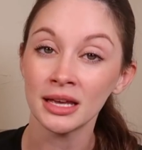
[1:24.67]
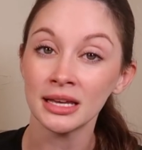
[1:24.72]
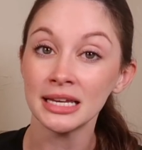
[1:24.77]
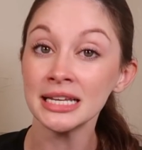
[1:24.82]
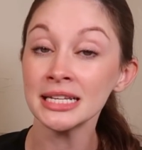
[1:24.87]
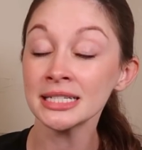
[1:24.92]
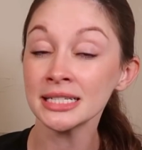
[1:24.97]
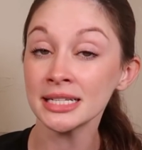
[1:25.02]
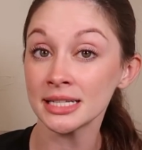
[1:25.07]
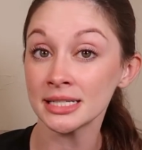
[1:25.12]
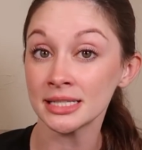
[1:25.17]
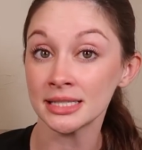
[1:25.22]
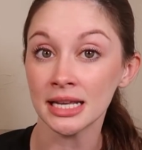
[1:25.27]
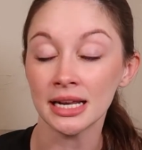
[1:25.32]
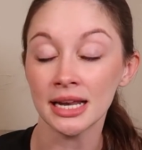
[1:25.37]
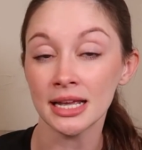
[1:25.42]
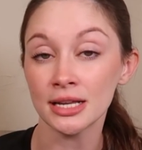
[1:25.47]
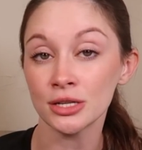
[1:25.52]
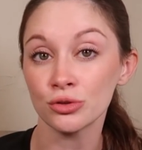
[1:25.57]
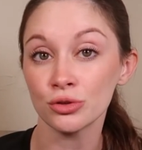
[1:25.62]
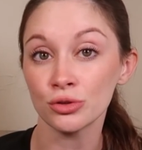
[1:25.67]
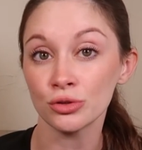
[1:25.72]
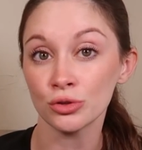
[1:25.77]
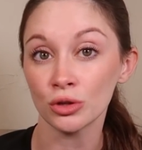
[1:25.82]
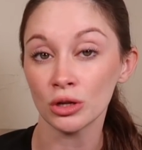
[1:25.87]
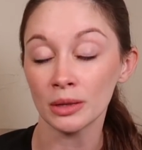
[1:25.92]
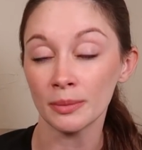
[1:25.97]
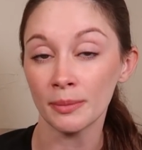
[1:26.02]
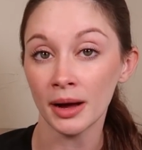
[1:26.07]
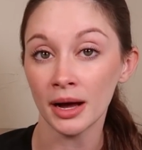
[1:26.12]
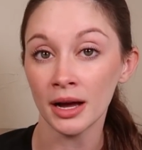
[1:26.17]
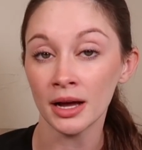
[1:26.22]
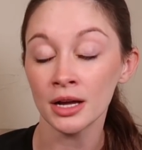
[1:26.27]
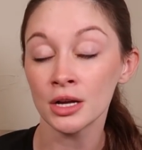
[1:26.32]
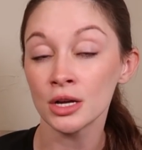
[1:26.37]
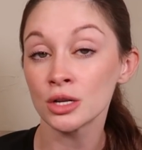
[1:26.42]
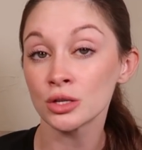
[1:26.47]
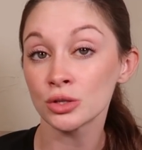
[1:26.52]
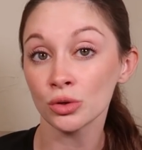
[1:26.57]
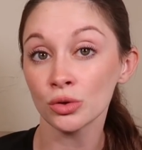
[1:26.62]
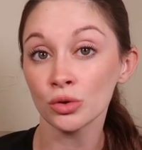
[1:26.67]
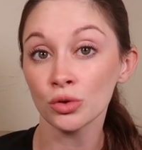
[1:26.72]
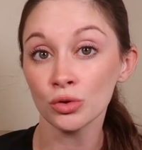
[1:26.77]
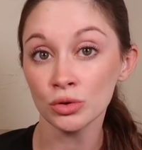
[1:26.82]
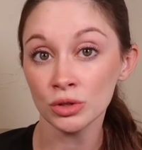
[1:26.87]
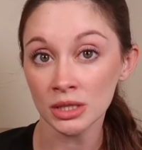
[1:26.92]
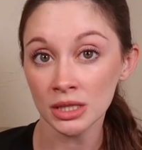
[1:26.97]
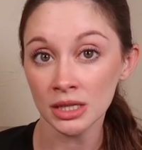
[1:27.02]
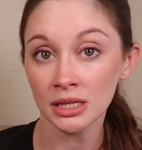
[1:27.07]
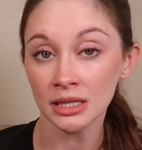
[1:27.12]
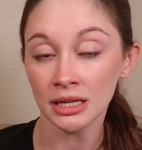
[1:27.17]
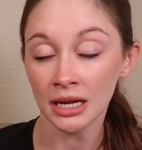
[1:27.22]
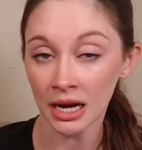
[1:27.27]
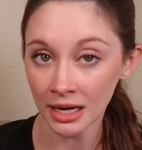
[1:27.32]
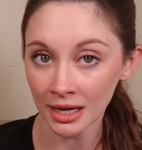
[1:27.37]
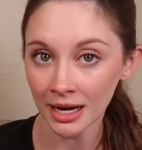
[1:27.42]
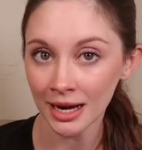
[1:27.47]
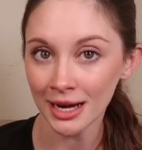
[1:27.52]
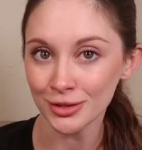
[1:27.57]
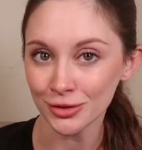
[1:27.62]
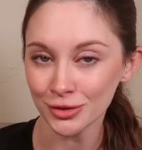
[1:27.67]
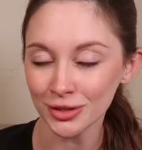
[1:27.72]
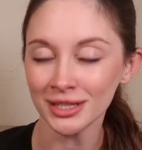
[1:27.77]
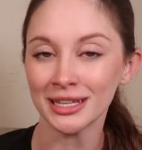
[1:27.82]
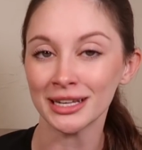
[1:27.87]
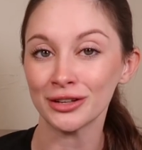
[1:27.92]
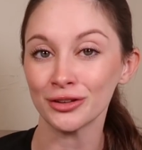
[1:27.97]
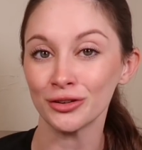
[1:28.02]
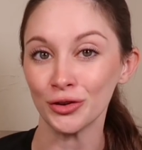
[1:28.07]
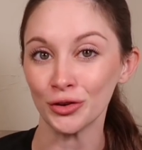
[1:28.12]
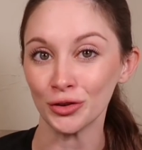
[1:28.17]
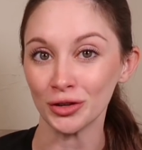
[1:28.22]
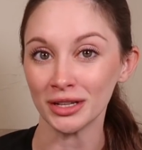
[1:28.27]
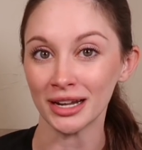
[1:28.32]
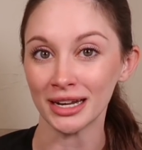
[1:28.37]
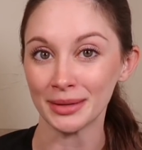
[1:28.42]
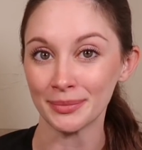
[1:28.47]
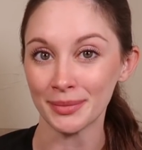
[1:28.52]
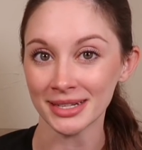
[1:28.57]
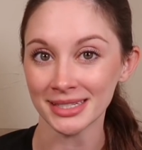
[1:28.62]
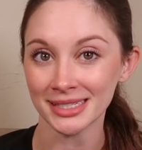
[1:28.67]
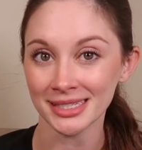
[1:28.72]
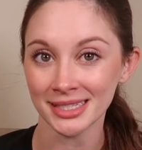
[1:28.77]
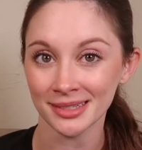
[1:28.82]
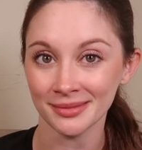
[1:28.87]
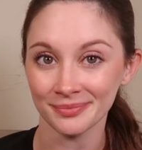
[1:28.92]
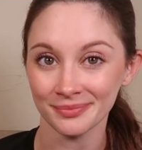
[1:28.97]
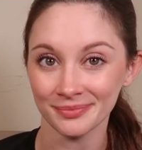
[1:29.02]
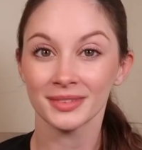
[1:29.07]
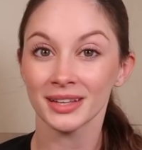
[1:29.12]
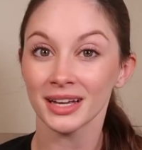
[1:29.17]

意識して練習すれば、そのうち考えずにできるようになります。